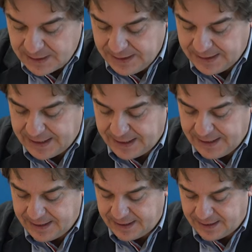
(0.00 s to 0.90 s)
y
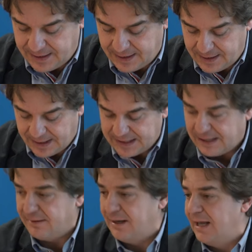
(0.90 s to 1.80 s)
que a
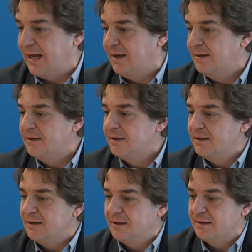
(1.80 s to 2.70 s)
nadie le ha
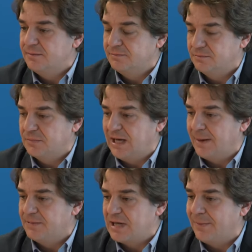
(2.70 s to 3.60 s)
eh, le
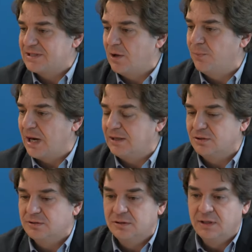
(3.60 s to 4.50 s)
ha, pasado por
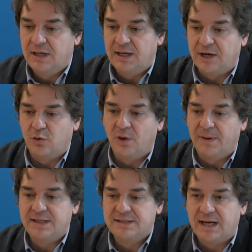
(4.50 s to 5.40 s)
alto la
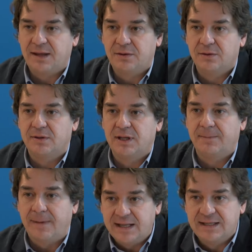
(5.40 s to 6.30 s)
nueva instalación
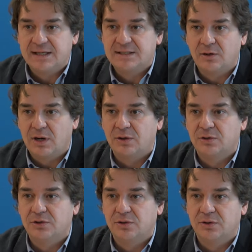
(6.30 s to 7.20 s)
de vallas a lo
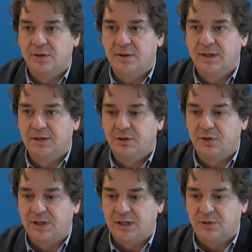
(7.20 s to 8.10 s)
largo de todo el, de
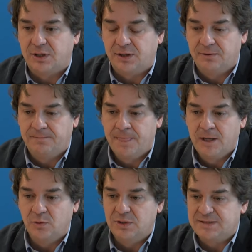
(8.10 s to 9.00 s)
todo el recorrido,
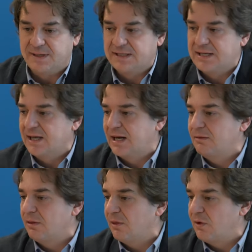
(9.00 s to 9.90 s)
unas vallas que han
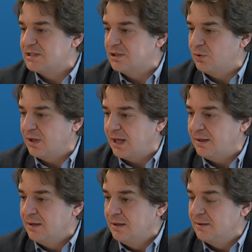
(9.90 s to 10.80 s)
garantizado la
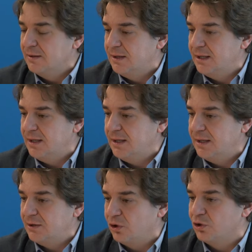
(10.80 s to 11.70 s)
seguridad de
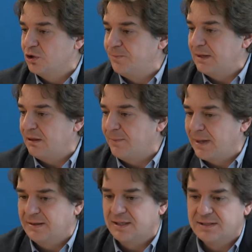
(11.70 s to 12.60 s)
eh, todos los
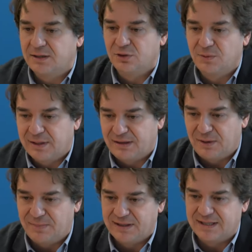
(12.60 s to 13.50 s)
participantes, tanto los
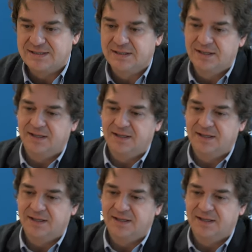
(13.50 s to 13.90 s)
participantes